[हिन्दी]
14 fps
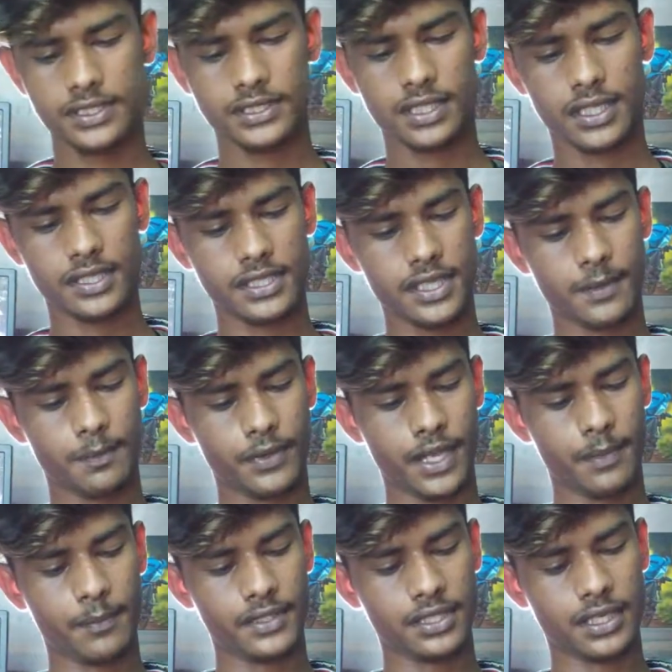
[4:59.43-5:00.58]
इस तरह से अपने
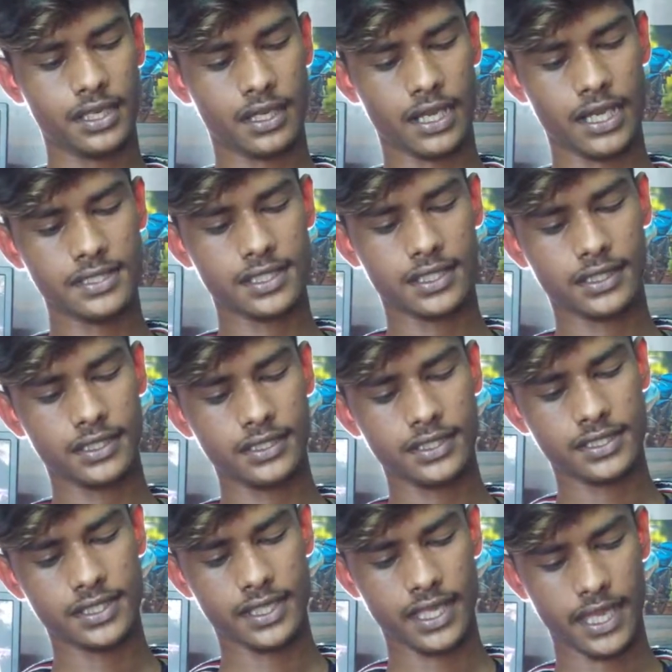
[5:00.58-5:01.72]
आप ऐसे लगा सकते हैं
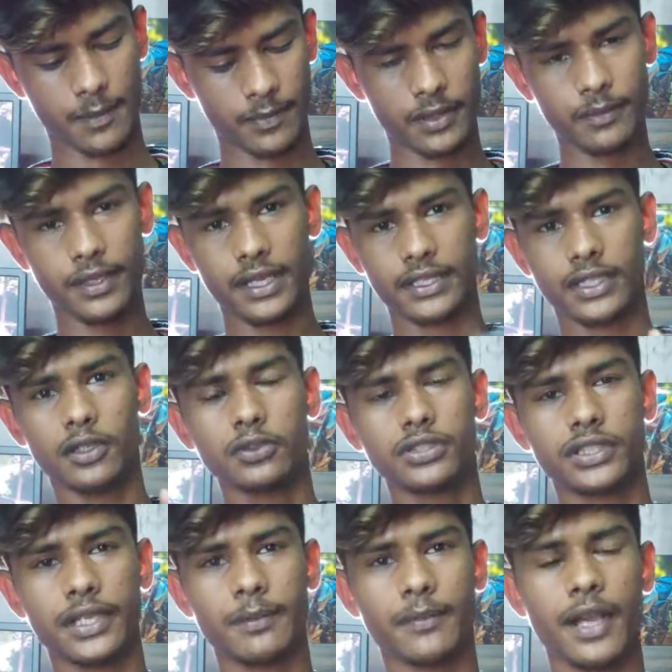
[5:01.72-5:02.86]
जैसे कैमरे में रहता है
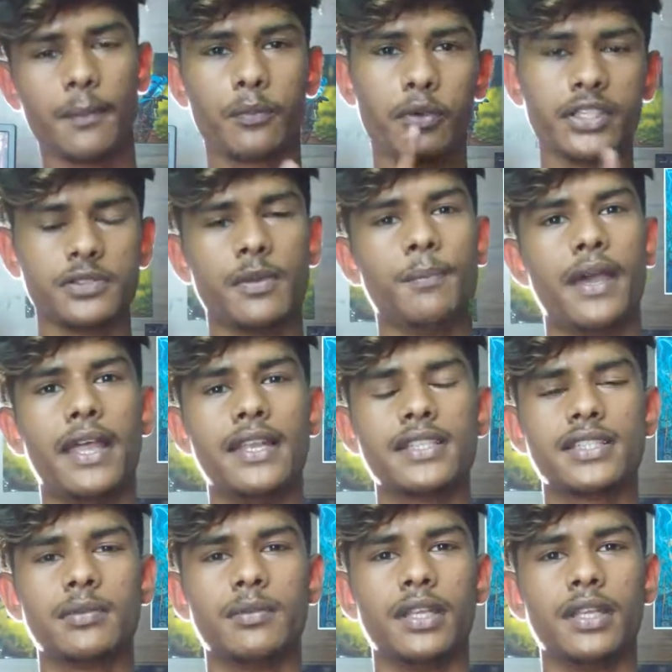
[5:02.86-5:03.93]
उस टाइप का आपको इसमें पहले से